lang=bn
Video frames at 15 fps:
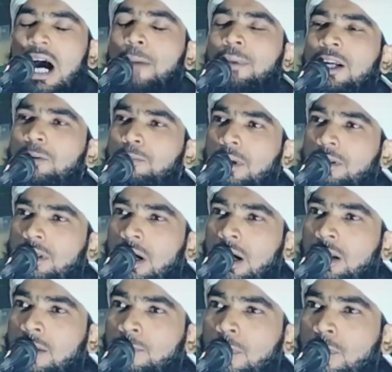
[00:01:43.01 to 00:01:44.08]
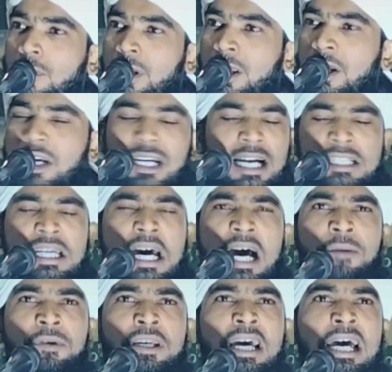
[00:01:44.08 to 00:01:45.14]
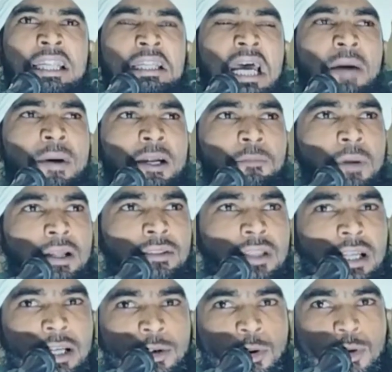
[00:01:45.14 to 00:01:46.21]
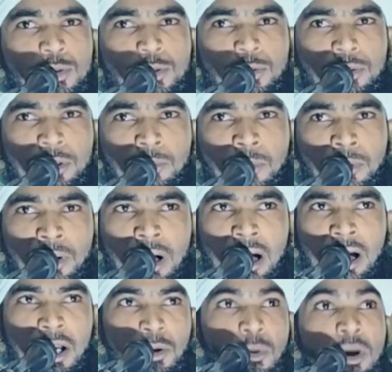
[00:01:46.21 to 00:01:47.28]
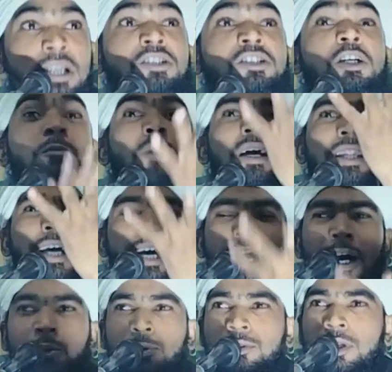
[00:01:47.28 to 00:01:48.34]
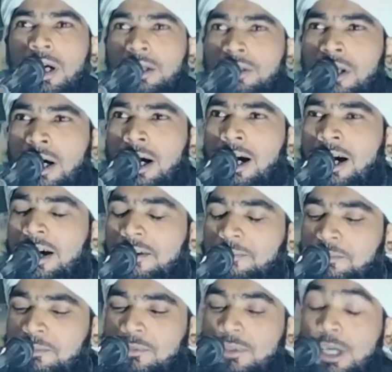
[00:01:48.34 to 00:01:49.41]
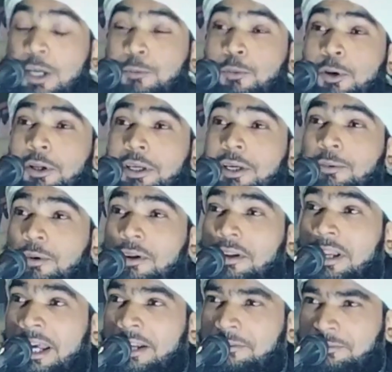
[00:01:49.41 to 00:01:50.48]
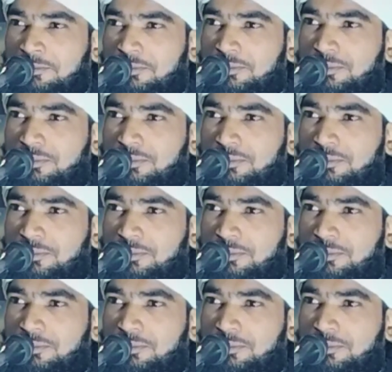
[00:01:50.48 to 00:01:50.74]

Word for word: আমার বান্দা আরাম করে কাজে আমি আল্লাহ আমার বান্দারে কষ্ট দিব না ওয়াল জিবালা আওতাদা তারপর কি বললেন